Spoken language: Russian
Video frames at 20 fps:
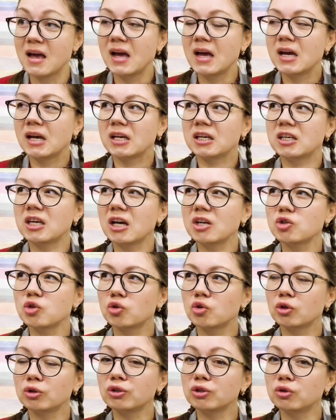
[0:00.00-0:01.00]
И я еще
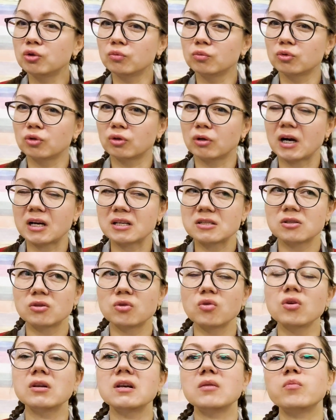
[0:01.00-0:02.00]
долго думаю, а
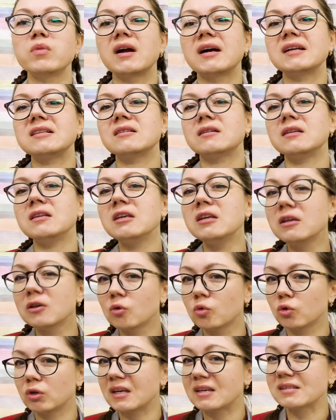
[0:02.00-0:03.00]
стоит ли брать
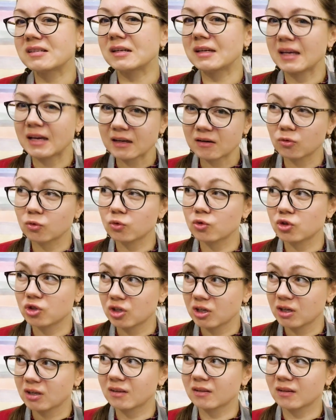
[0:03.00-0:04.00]
книгу, если я
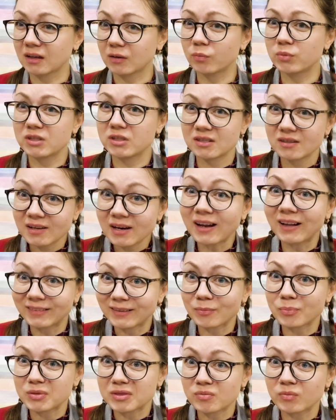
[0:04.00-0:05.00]
уже как бы
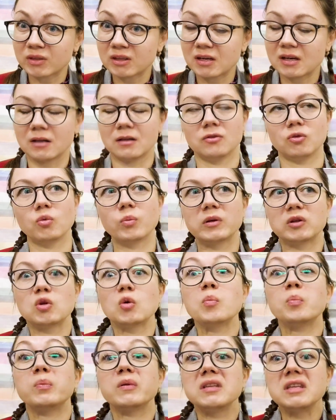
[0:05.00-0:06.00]
сериал-то посмотрела, но
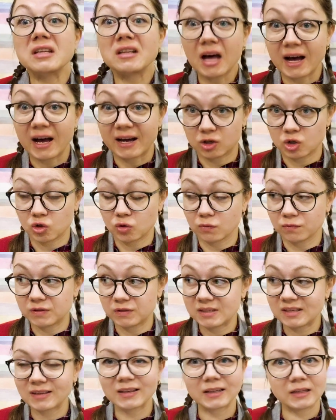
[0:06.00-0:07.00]
потом поняла, что
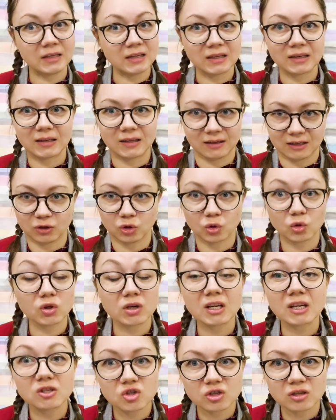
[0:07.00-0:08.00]
все книги,
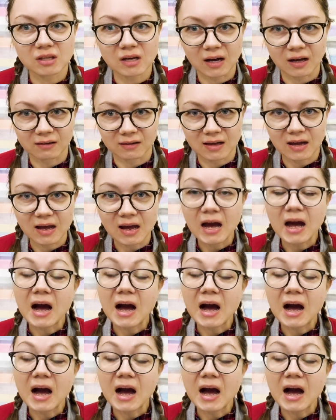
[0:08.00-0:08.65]
которые я читала,